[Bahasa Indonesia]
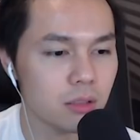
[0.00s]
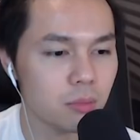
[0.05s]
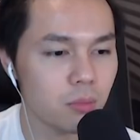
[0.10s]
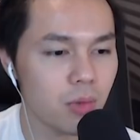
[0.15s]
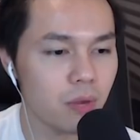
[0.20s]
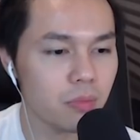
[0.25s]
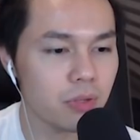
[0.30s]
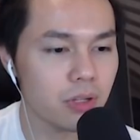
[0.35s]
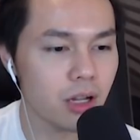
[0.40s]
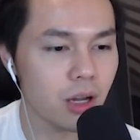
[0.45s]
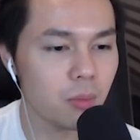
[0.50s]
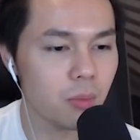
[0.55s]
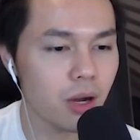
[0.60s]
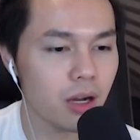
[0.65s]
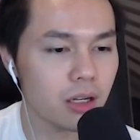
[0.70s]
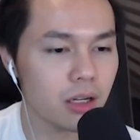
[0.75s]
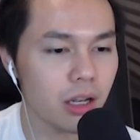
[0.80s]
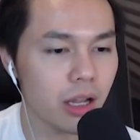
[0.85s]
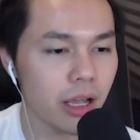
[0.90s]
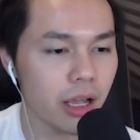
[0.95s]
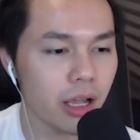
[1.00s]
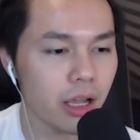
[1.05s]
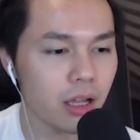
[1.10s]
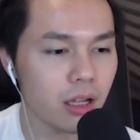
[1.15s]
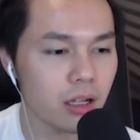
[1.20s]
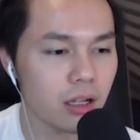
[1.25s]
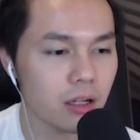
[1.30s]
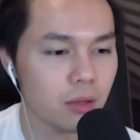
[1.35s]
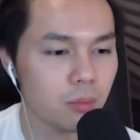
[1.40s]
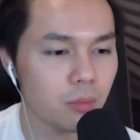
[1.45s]
Maafin abang
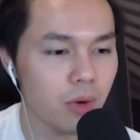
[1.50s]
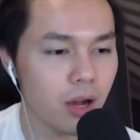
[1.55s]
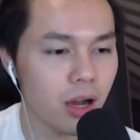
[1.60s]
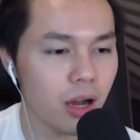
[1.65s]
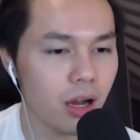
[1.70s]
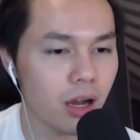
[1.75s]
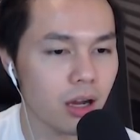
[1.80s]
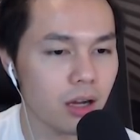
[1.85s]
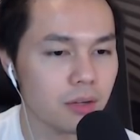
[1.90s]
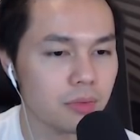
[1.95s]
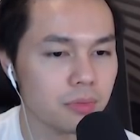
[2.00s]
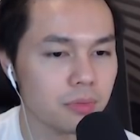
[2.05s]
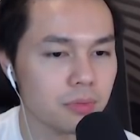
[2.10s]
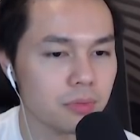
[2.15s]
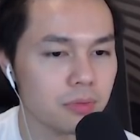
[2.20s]
dek Maaf.